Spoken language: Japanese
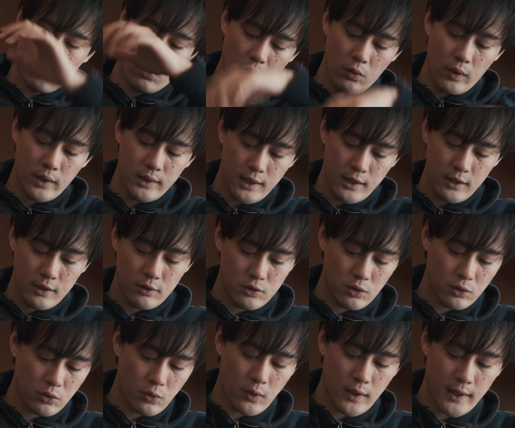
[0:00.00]
ここはね
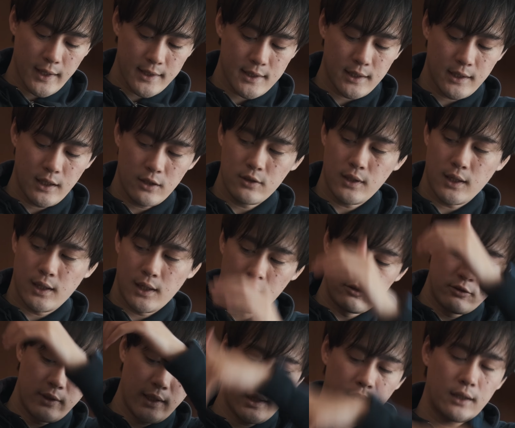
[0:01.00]
底上げされるから
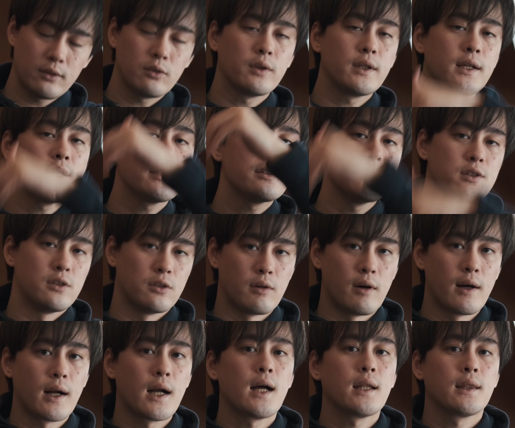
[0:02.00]
上から取りやすいの
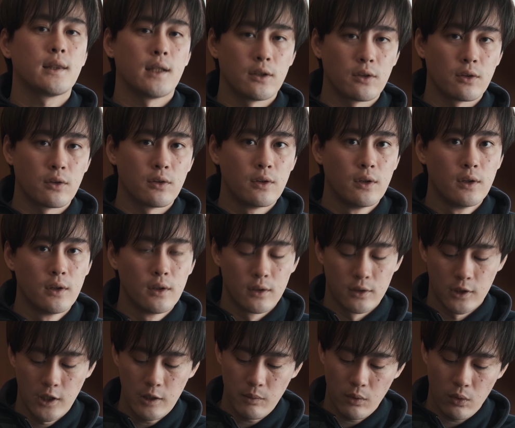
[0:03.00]
は分かったと。
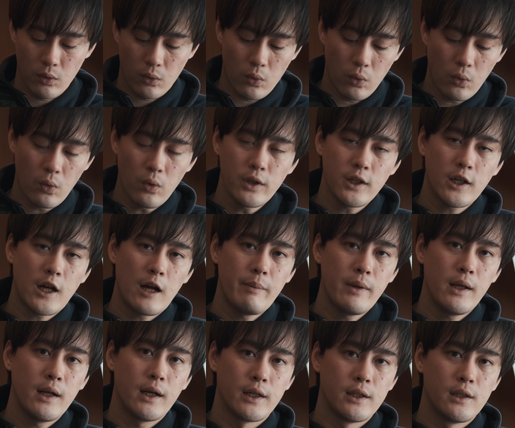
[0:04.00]
でもここに
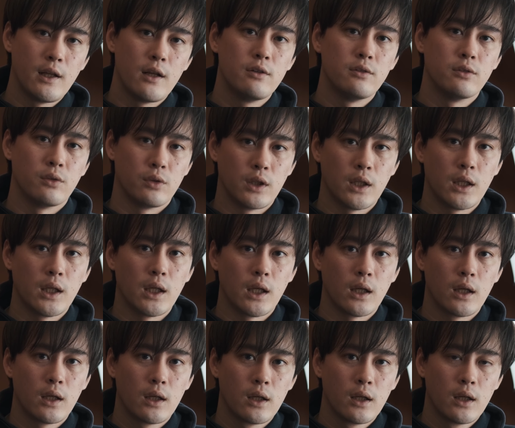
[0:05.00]
カメラ入れるのに、
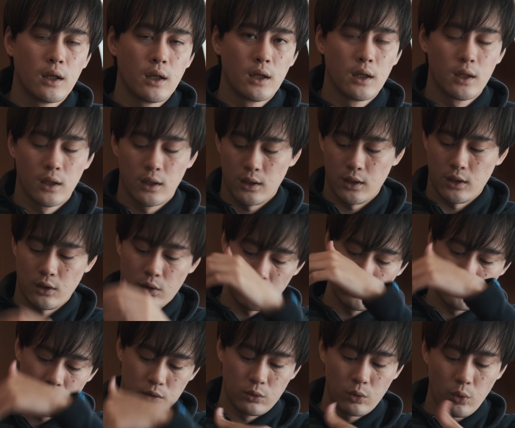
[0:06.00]

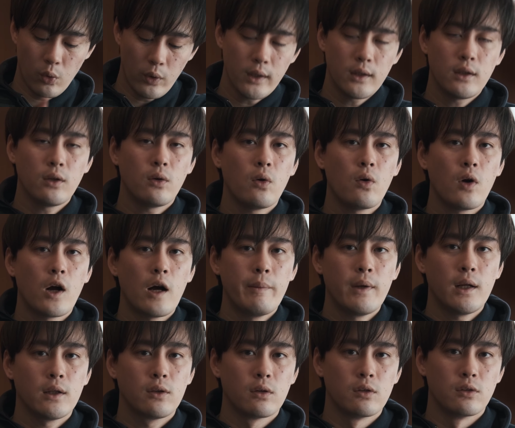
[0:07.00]
どうやってここ
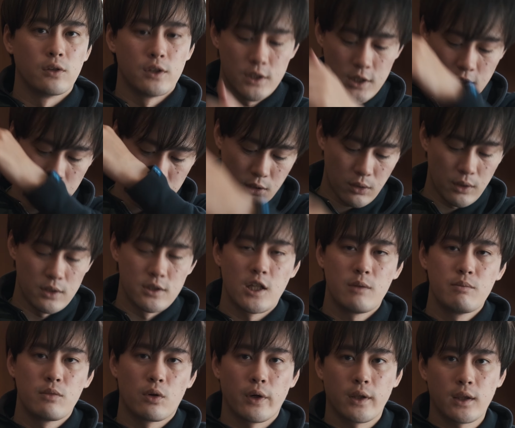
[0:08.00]
カメラ撮るの、いちいちこれ
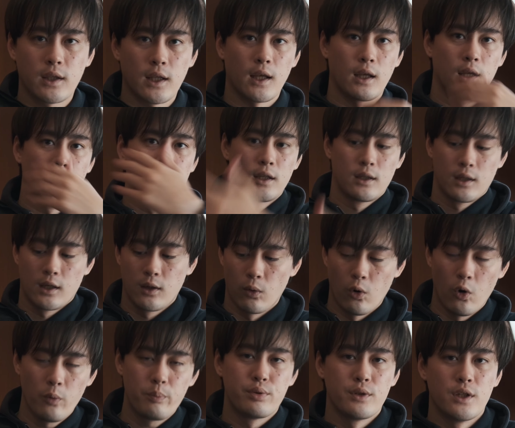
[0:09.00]
全部こうやって
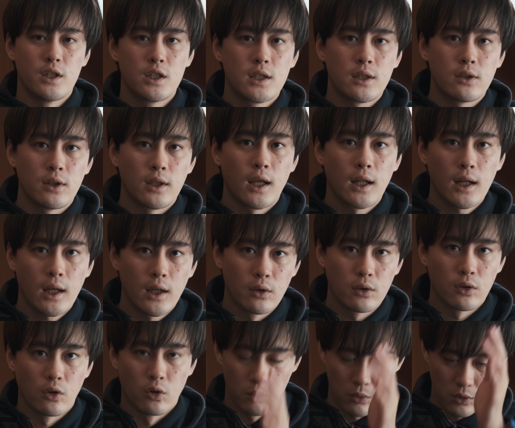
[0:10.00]
オープンにしないといけないのっ
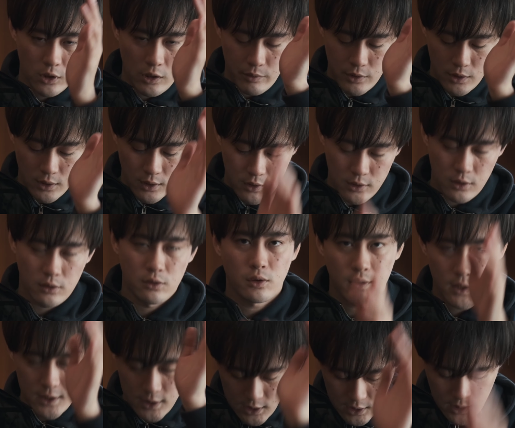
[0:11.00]
て思うかもしれないですけど、そ
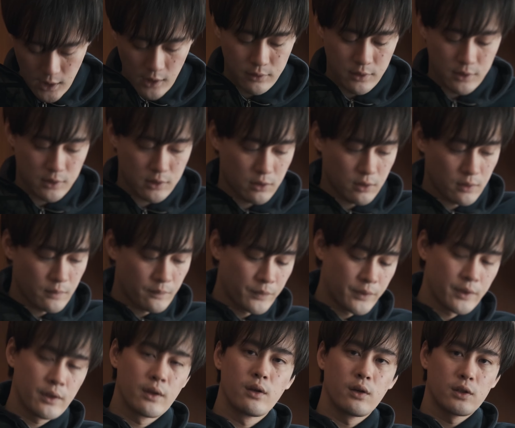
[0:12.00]
れは違うんですよ。
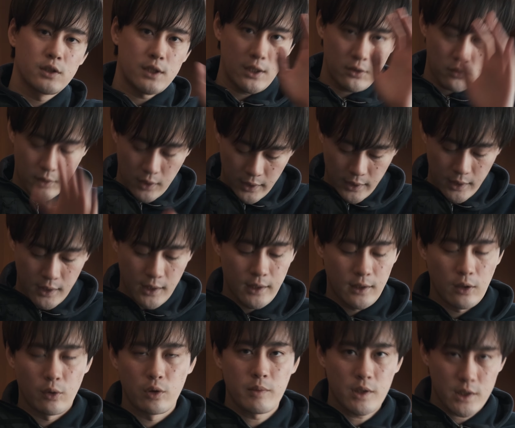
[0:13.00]
ちゃんと考えられ
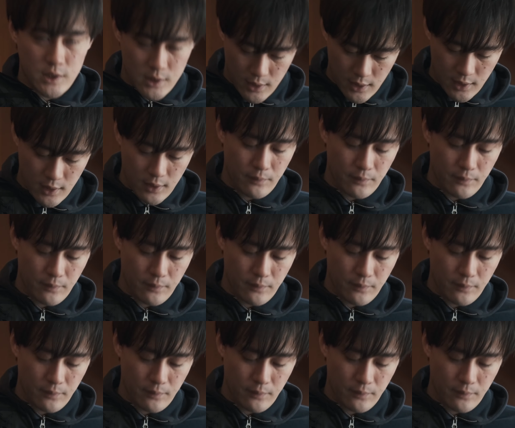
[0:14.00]
ておりまして、